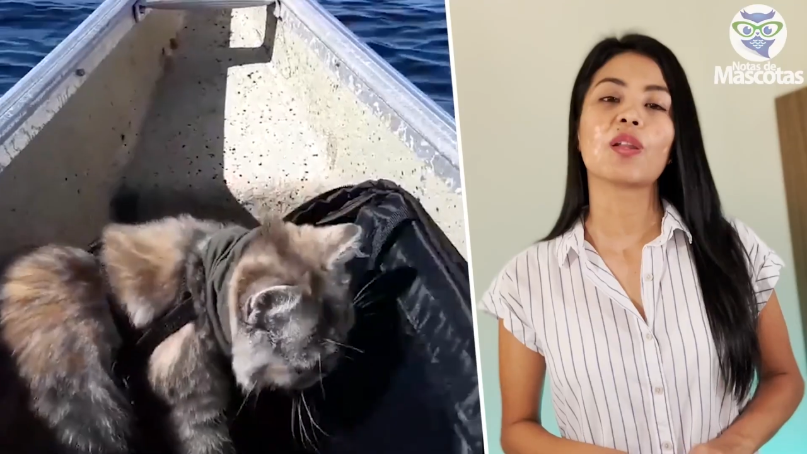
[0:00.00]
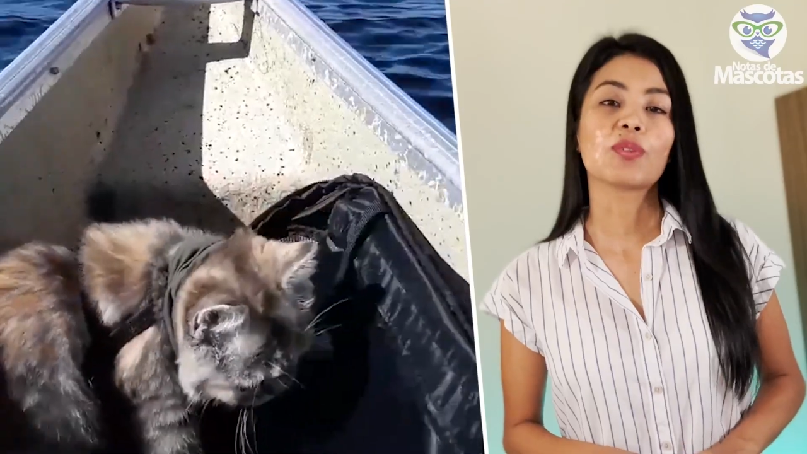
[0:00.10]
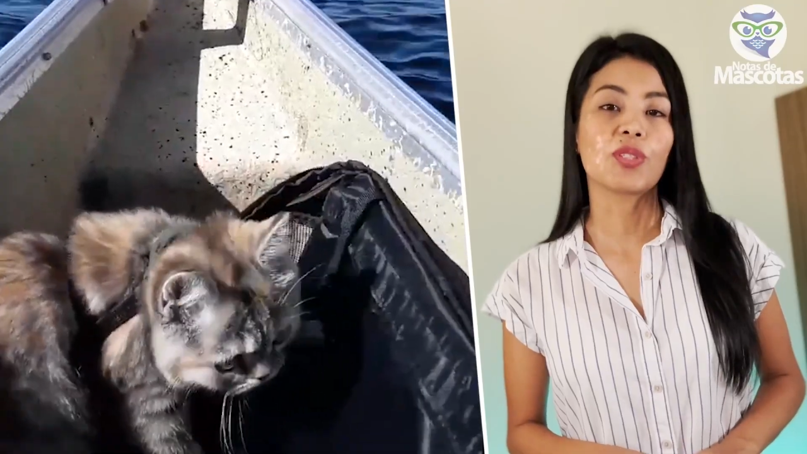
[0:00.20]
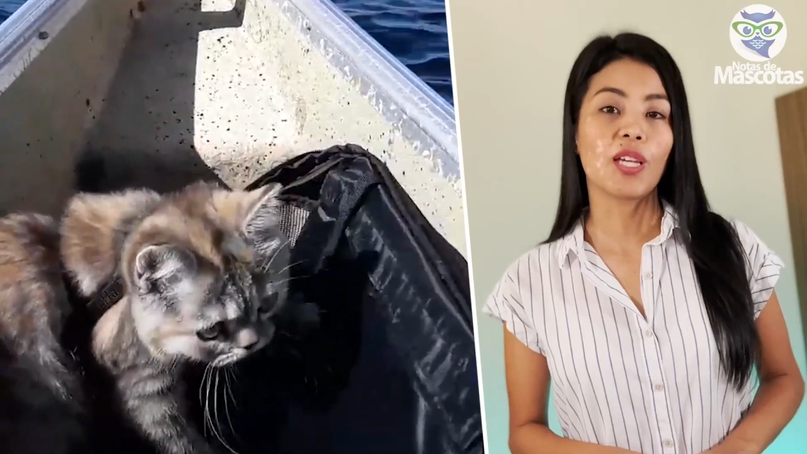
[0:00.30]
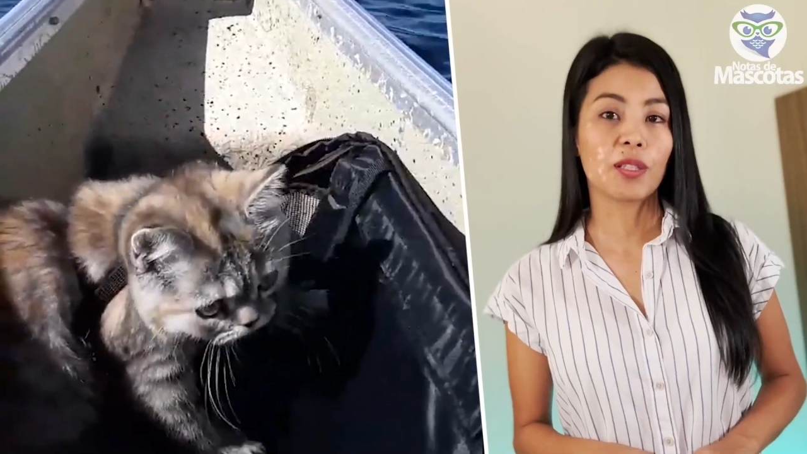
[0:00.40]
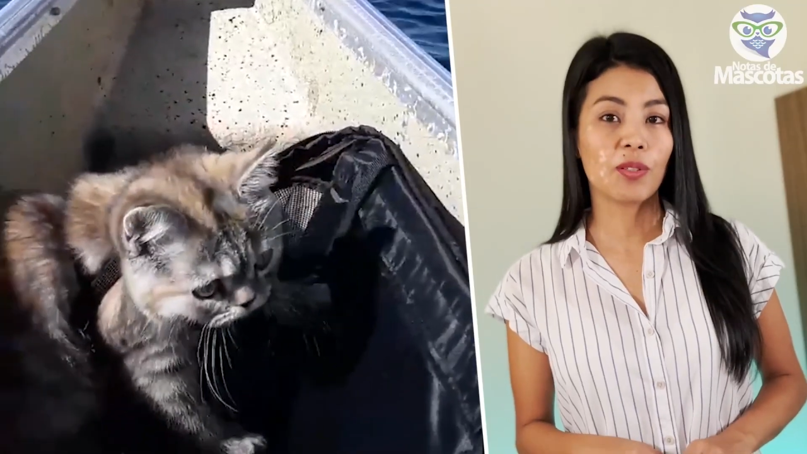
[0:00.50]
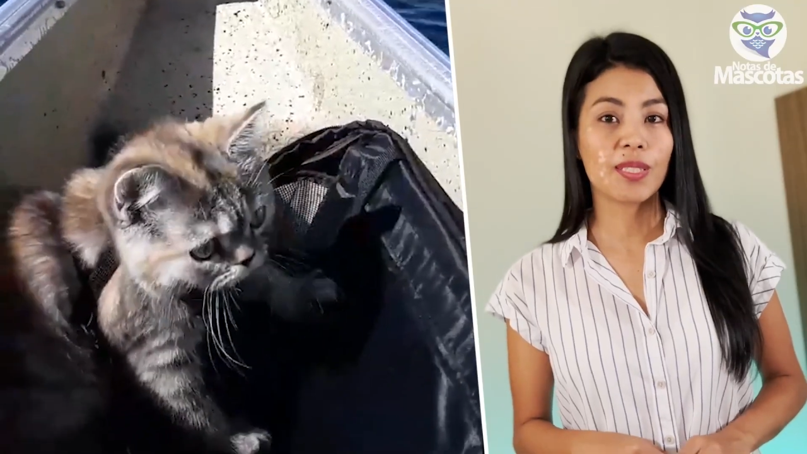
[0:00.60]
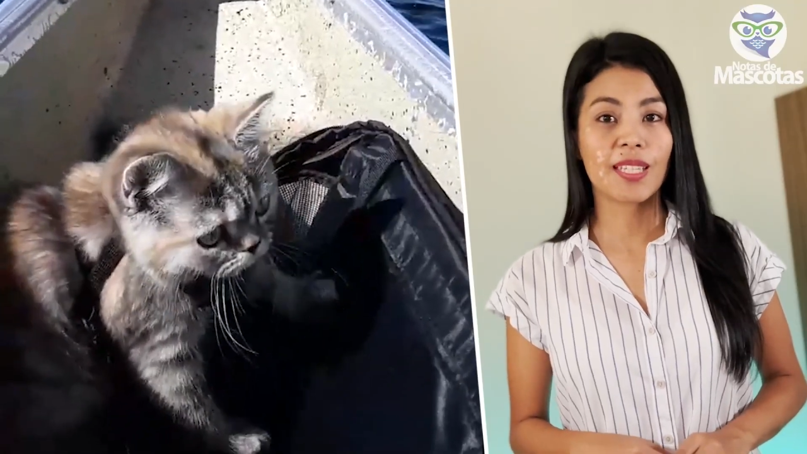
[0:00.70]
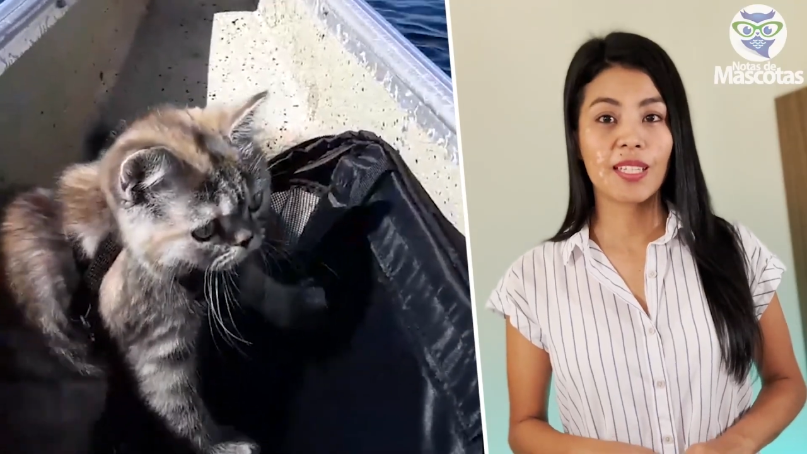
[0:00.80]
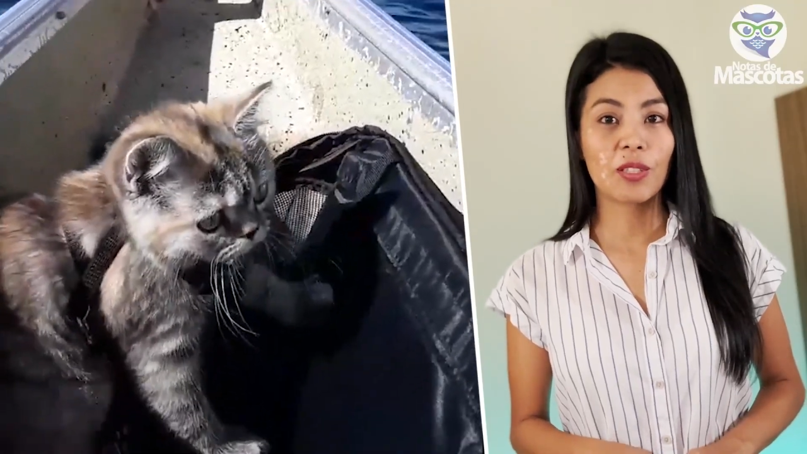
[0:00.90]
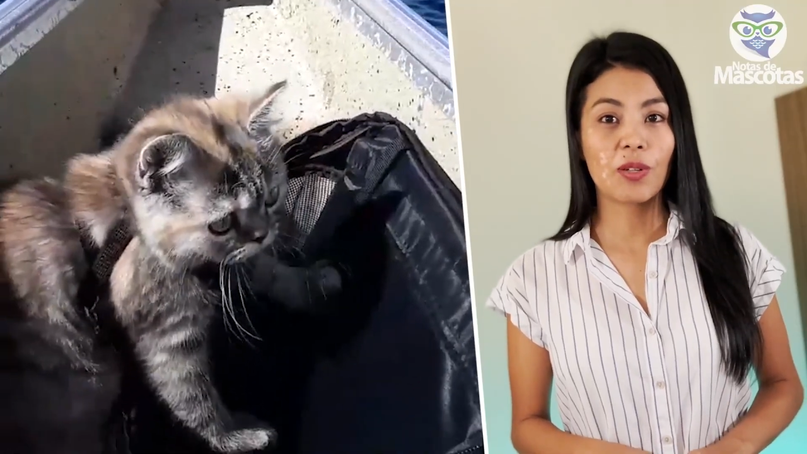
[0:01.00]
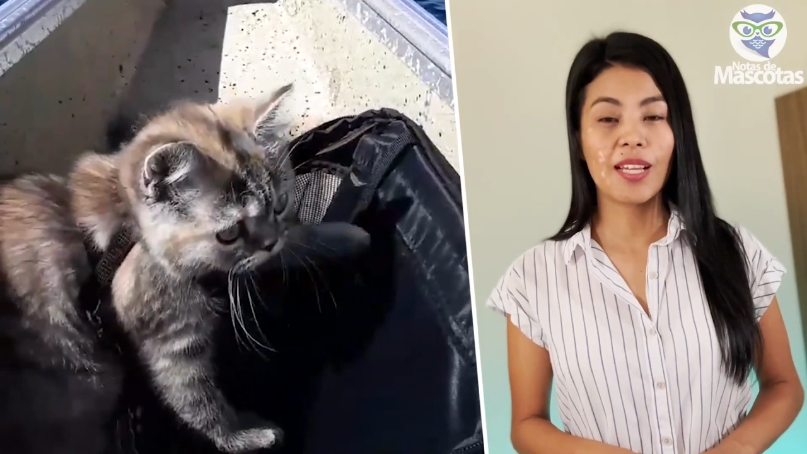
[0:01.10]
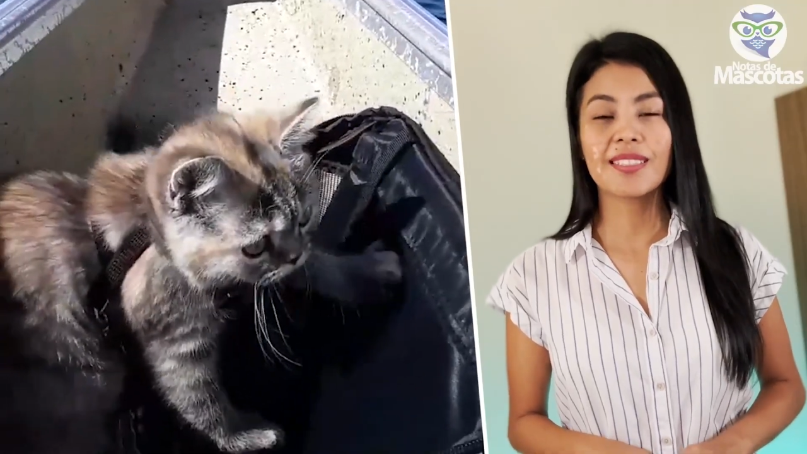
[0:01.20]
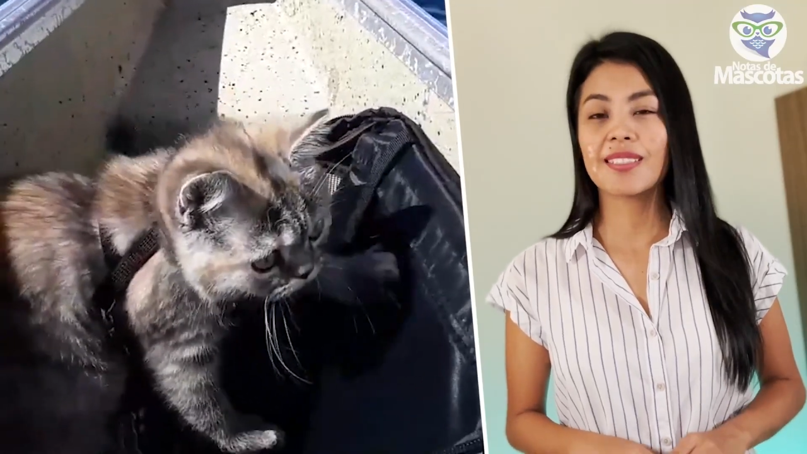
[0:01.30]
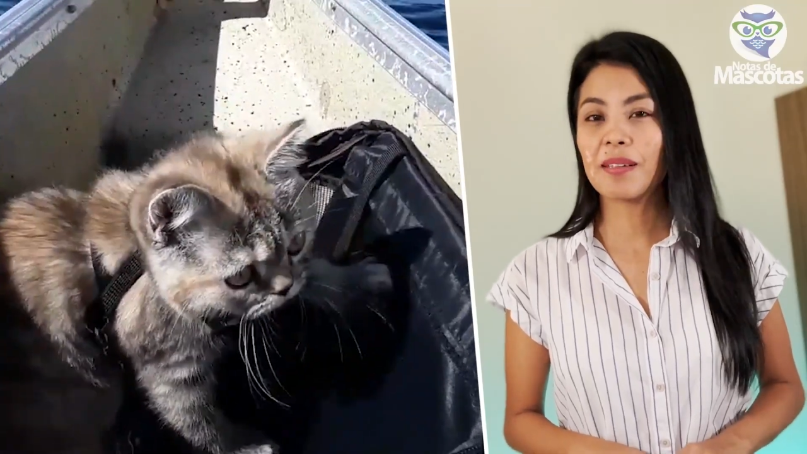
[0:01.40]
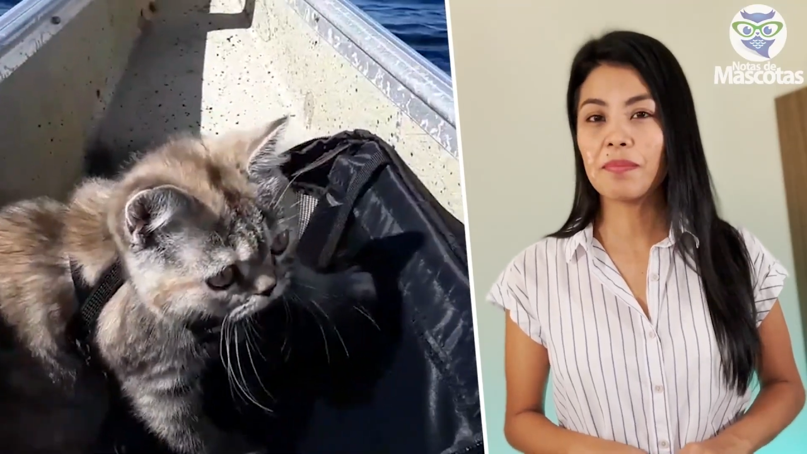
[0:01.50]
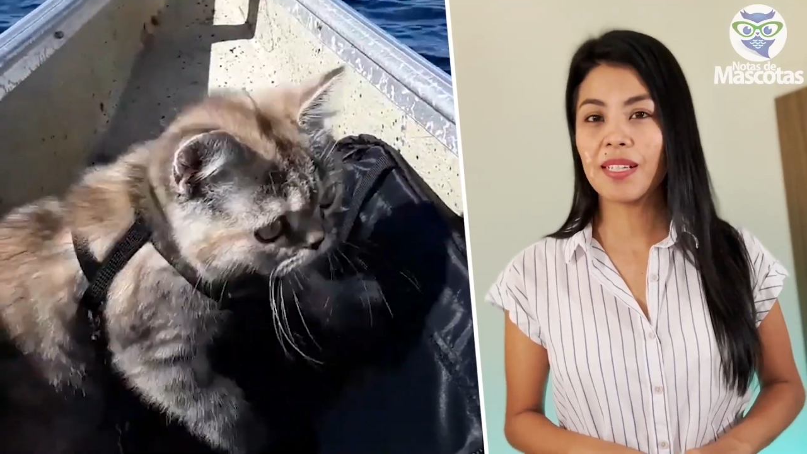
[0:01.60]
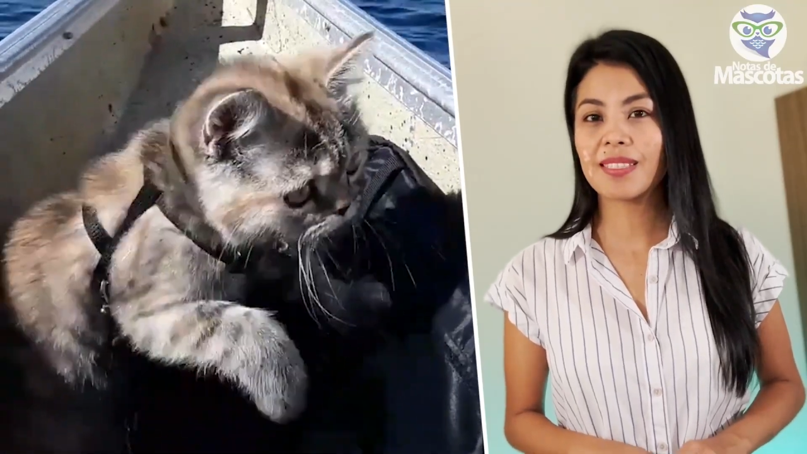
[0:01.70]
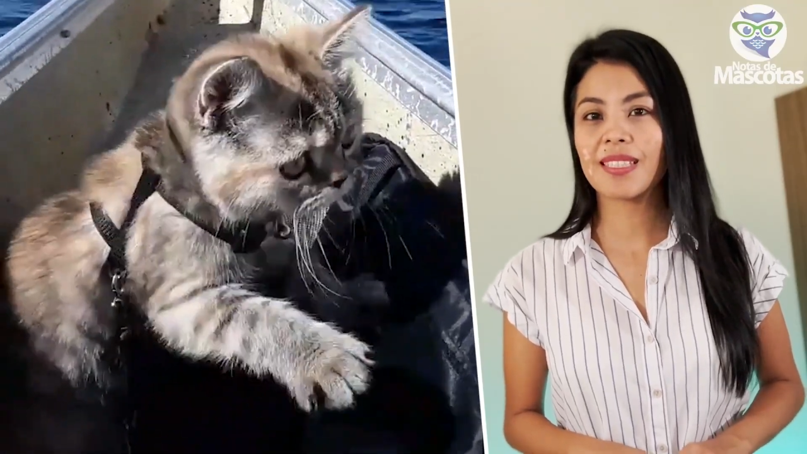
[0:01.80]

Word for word: Lo cierto es que Tora siempre